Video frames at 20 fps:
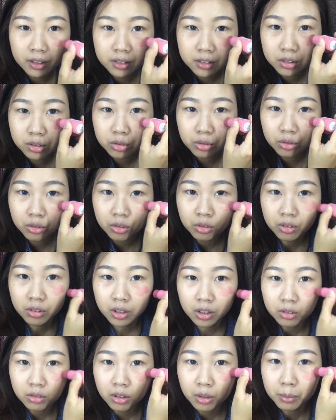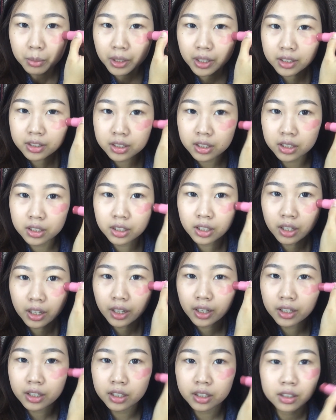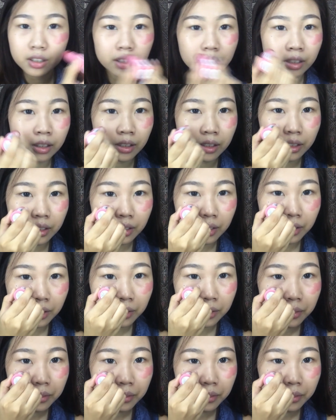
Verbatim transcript: so, aku aplikasiinnya kayak gini